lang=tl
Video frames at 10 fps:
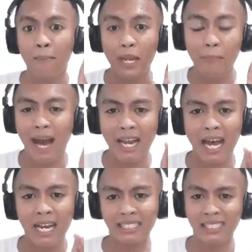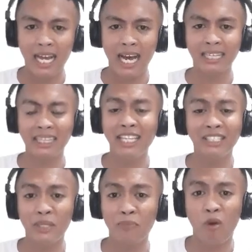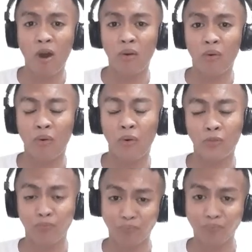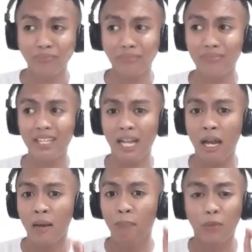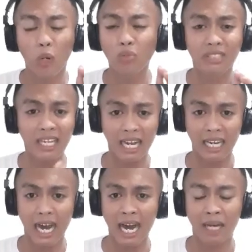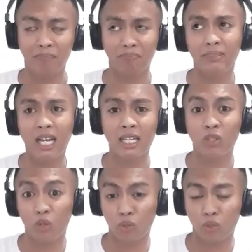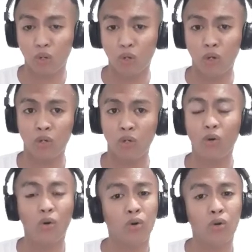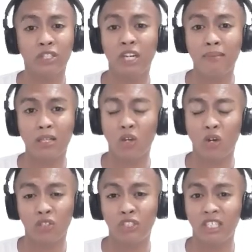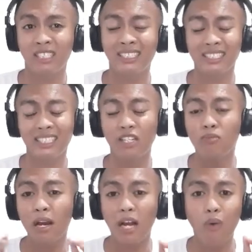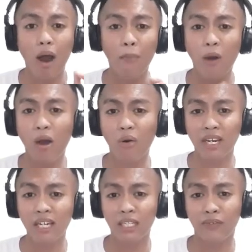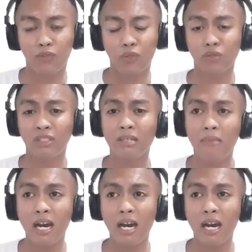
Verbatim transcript: ipaalala sa lahat na hindi po ako pro talaga na doktor o dermatologist. Gumagawa po ako ng review sa mga